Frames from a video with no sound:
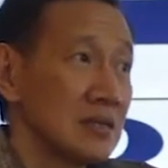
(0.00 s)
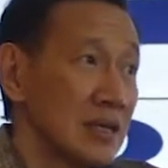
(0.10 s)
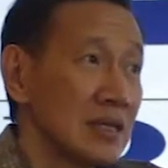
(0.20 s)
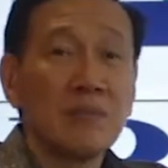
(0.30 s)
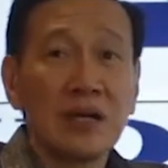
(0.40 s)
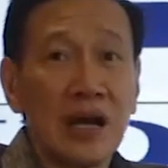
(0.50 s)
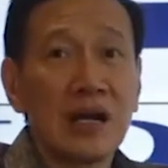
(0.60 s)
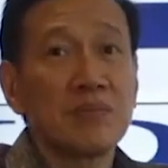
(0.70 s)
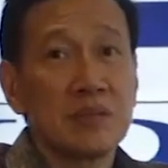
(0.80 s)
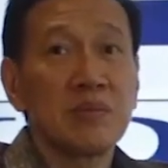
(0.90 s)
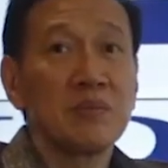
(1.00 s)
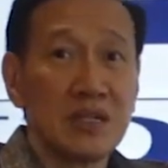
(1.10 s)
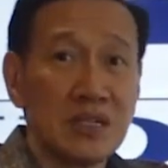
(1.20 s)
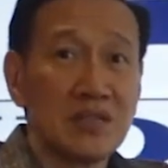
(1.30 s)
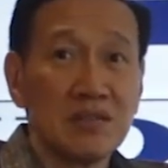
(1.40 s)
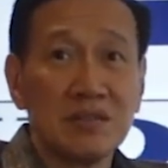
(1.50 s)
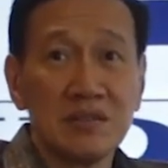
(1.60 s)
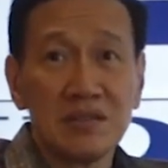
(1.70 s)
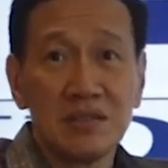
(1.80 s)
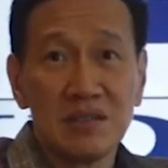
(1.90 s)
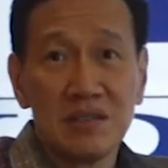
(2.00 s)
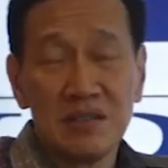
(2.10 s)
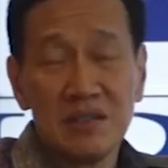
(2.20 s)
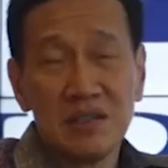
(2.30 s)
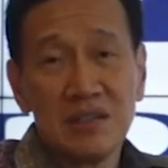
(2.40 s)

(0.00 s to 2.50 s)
kita menganggap seperti begitu.